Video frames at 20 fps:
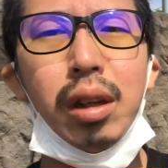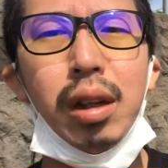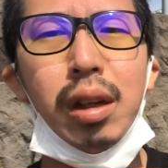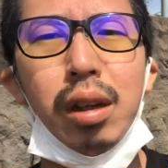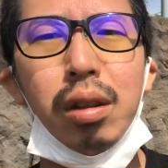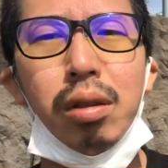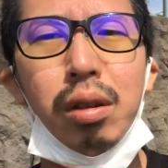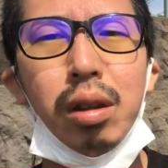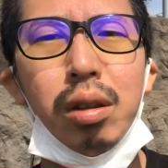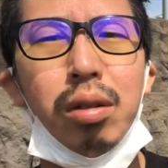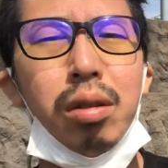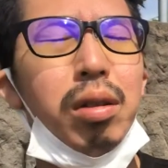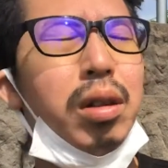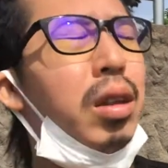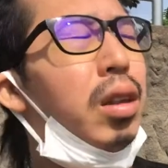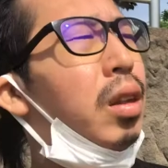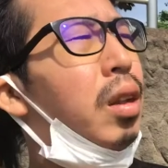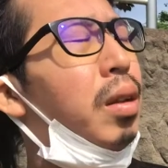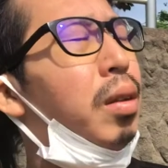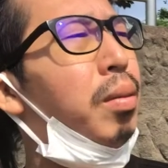えっと、リトグリ
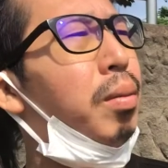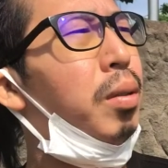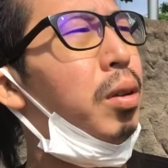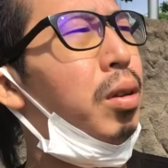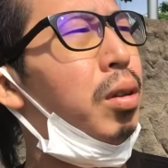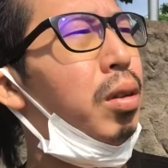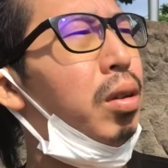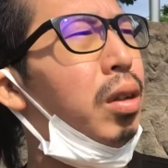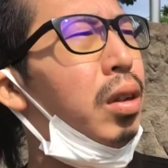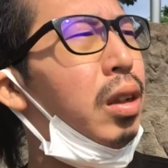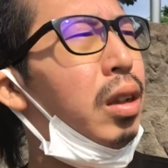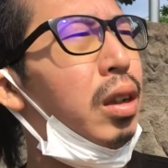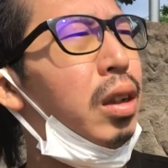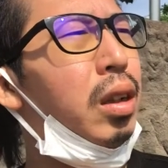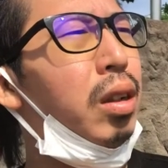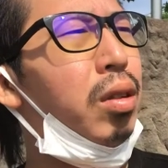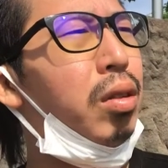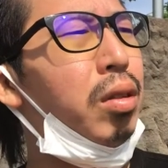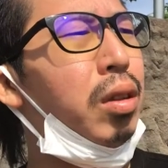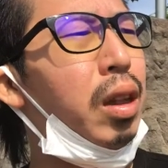さんも、
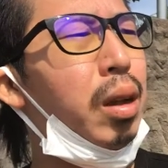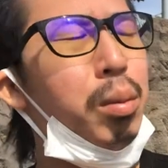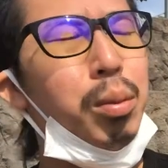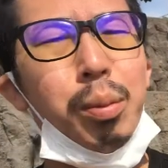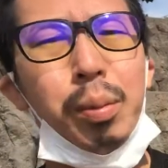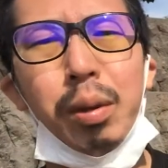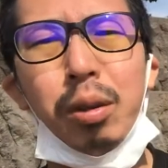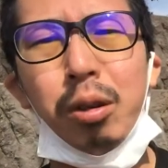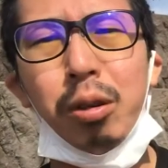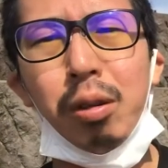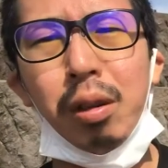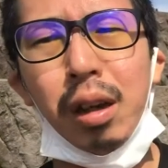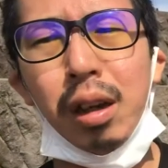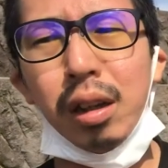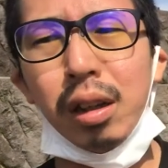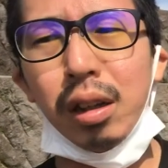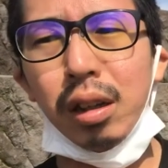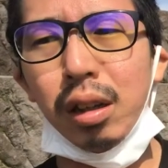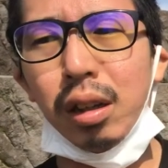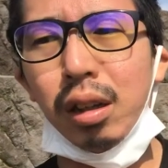えっと、多分病状が悪
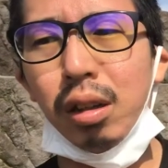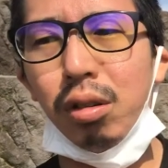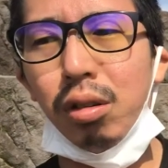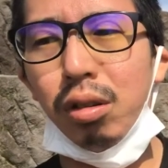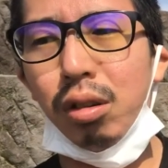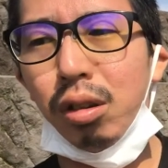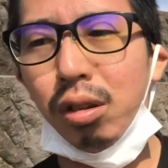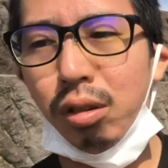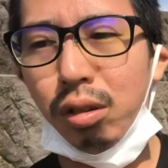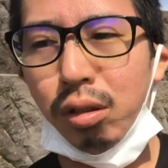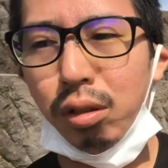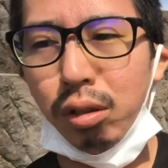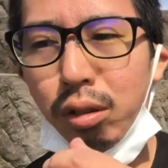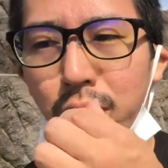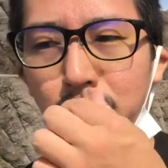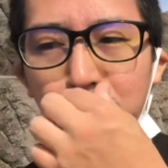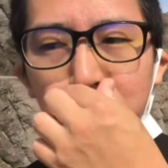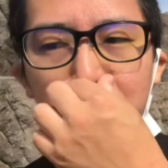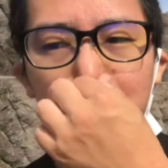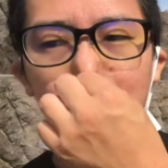化して公表すると
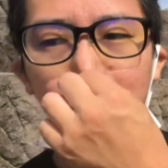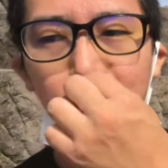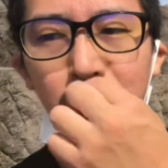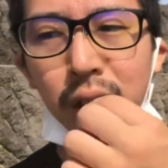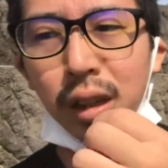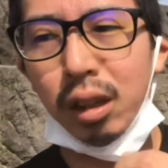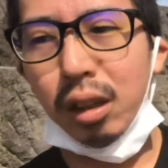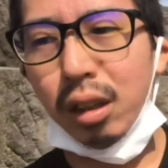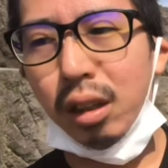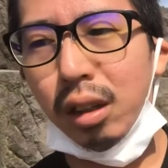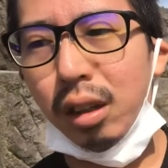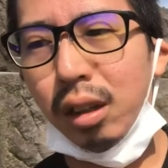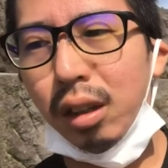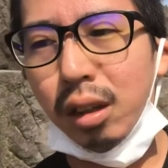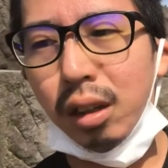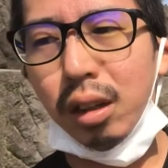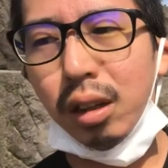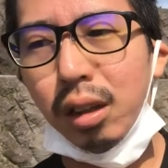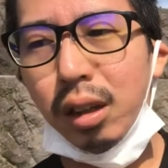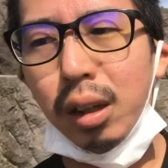いう形になっ
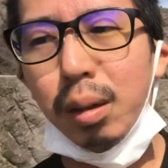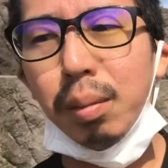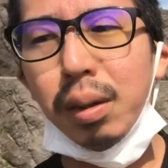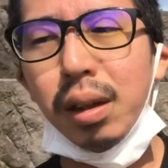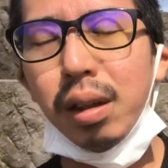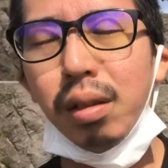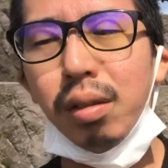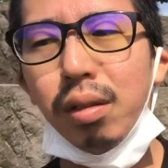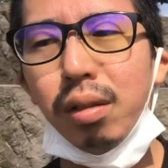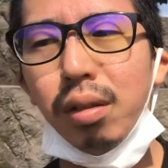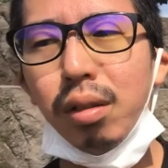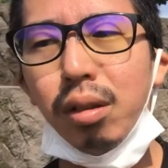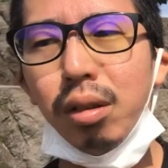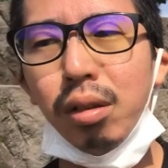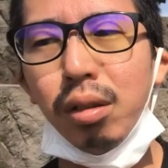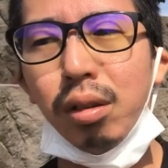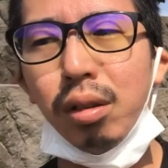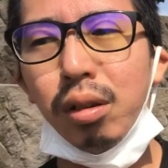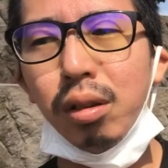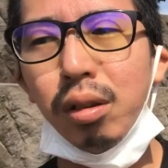て今そ
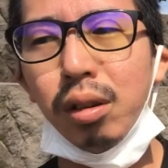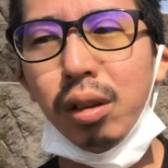の